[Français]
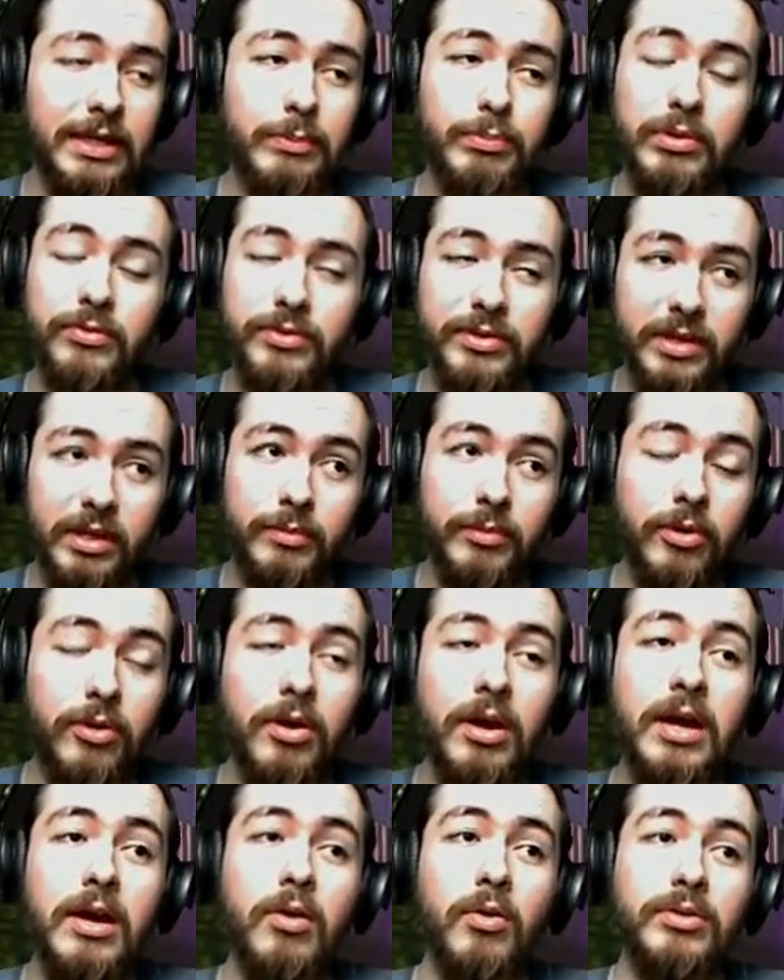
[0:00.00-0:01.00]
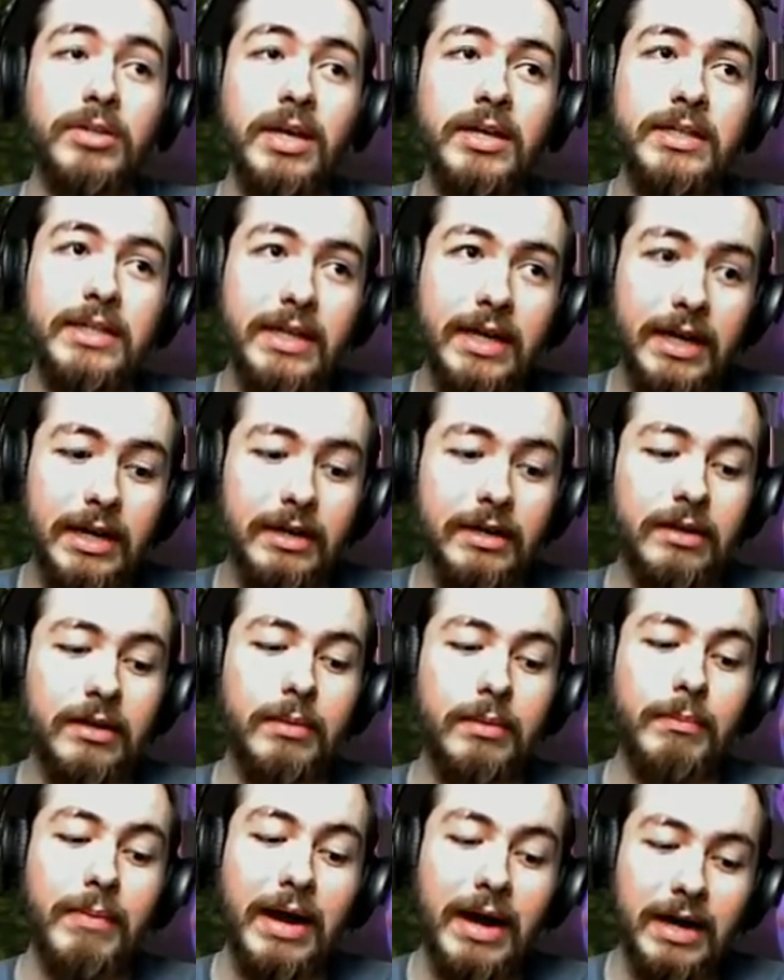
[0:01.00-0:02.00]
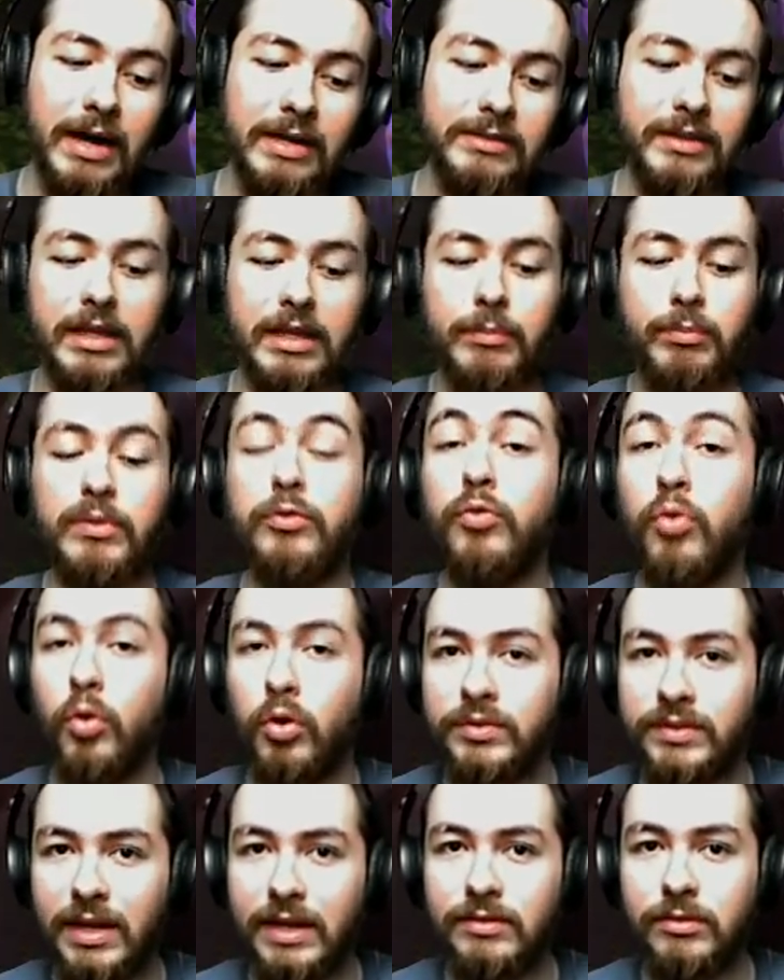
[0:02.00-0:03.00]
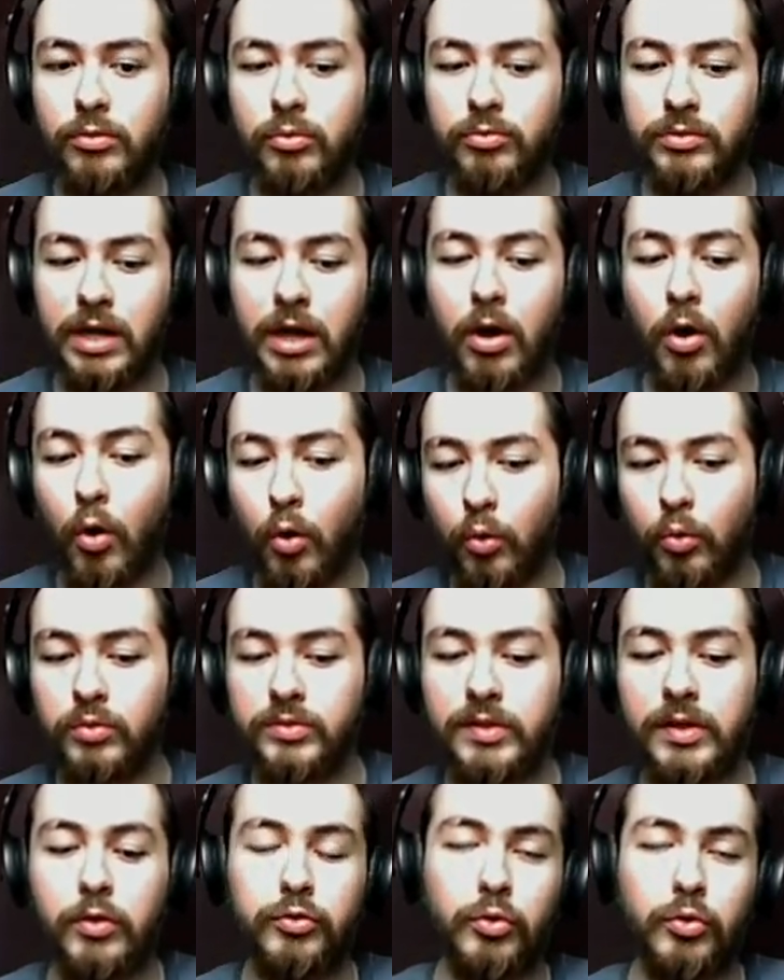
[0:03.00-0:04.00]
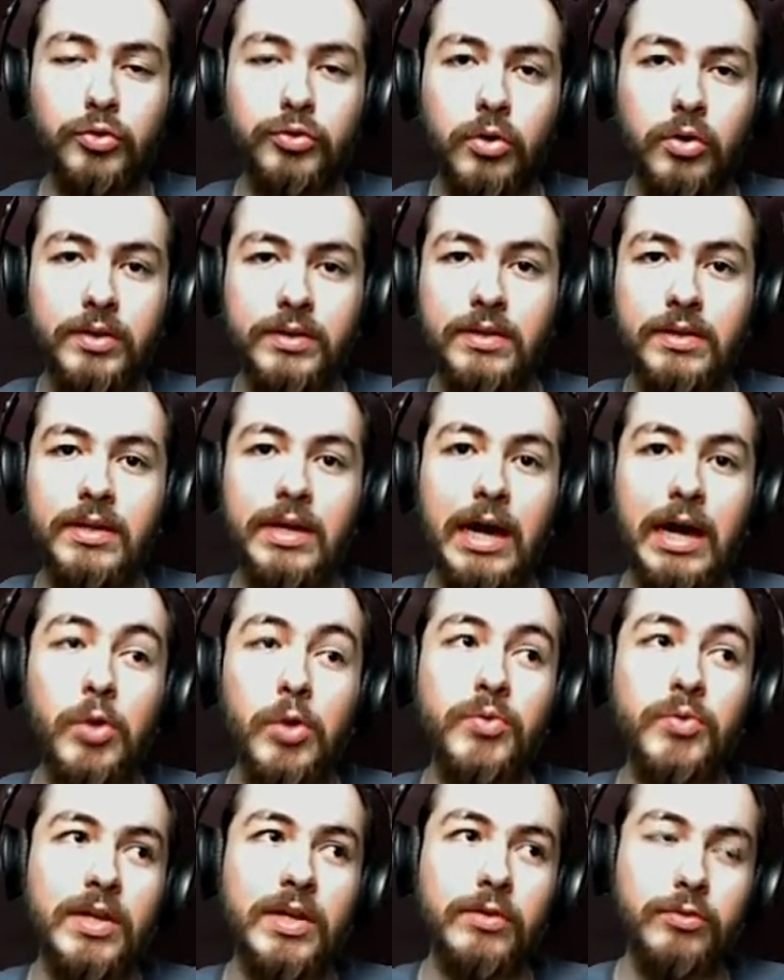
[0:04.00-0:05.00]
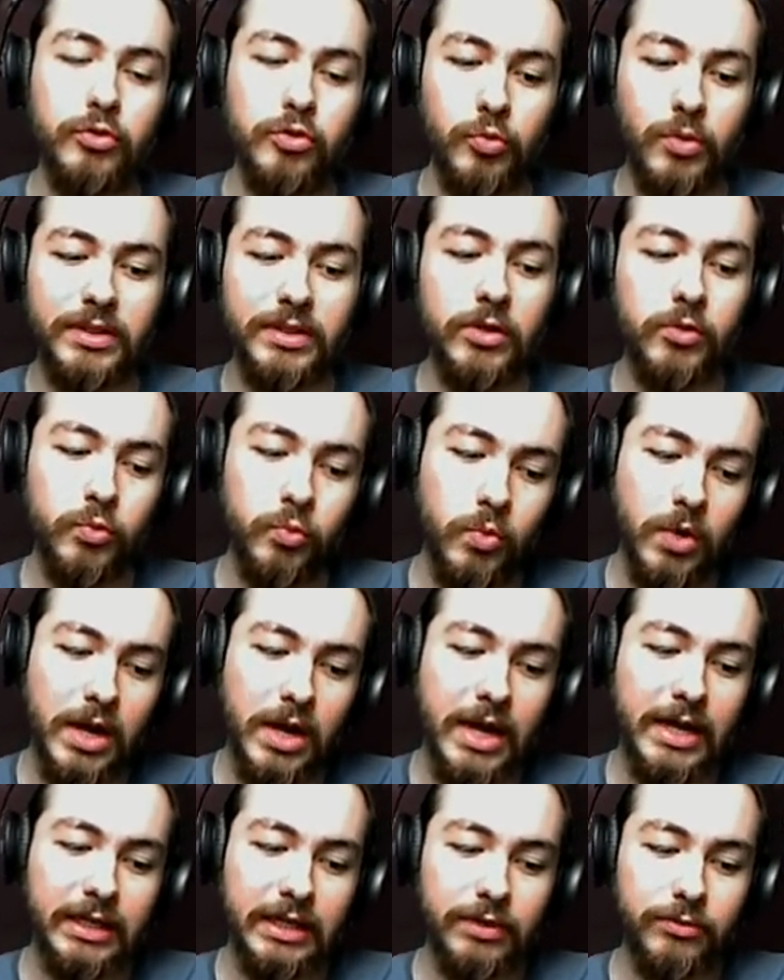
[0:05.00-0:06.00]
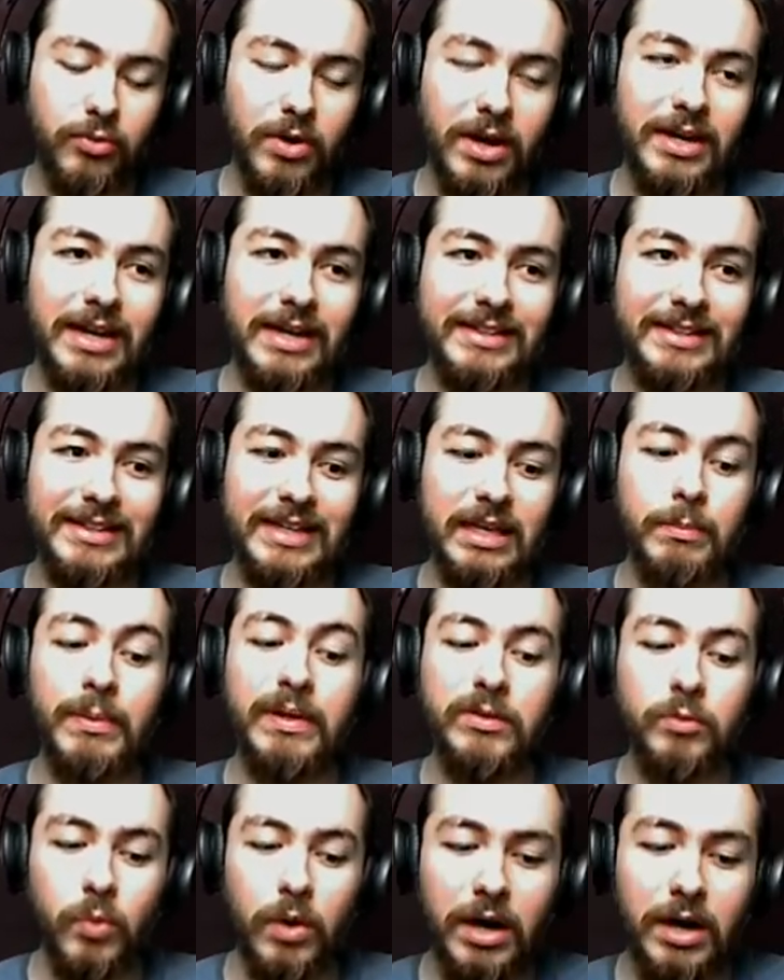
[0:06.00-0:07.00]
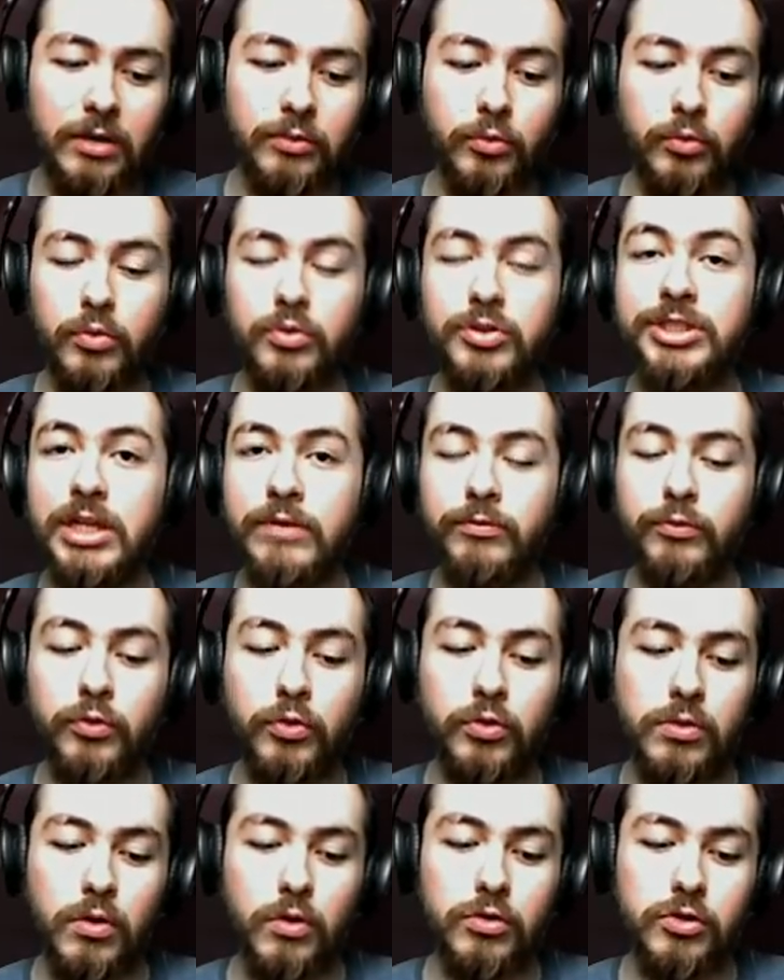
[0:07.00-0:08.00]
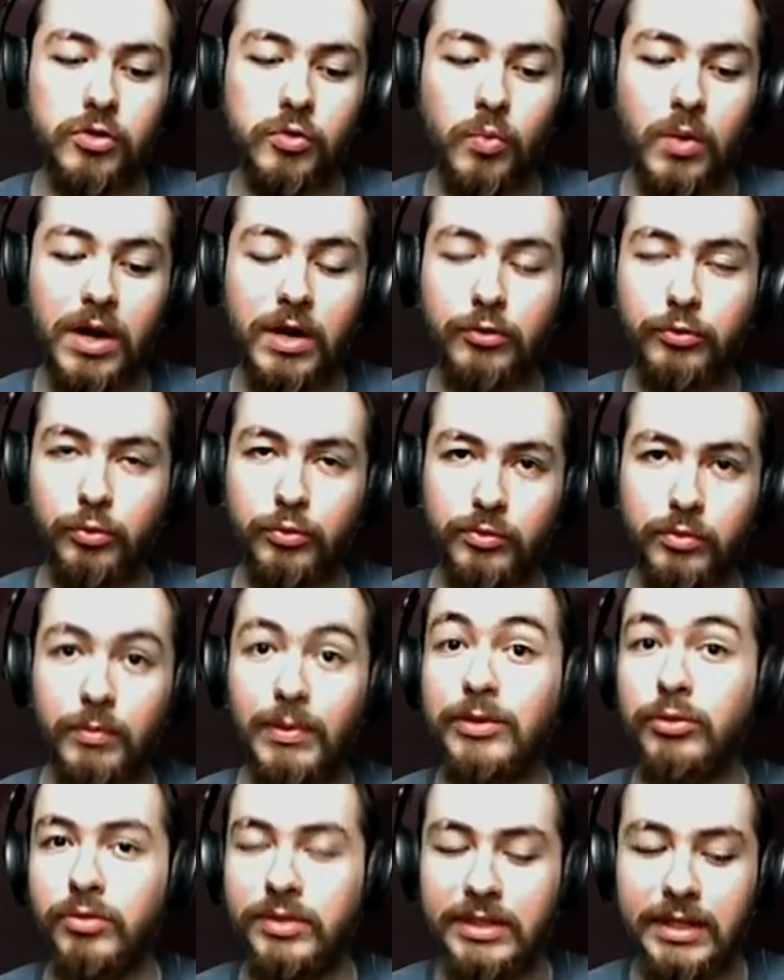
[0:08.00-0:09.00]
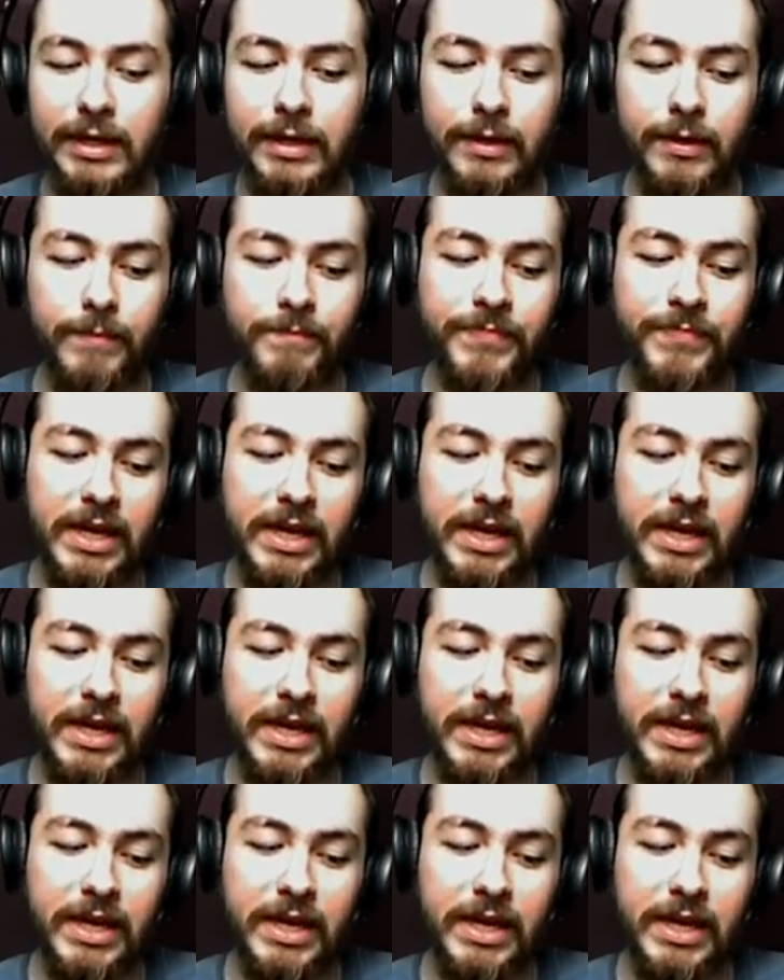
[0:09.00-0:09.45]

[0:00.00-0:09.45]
Et puis finalement, on a Irel, Marad et puis Durotan, qu'on a rencontré entre temps et qui a réussi à se joindre à nous, qui vont aller attaquer Manoir, donc le chef du clan Roche Noire, sur son bateau de guerre.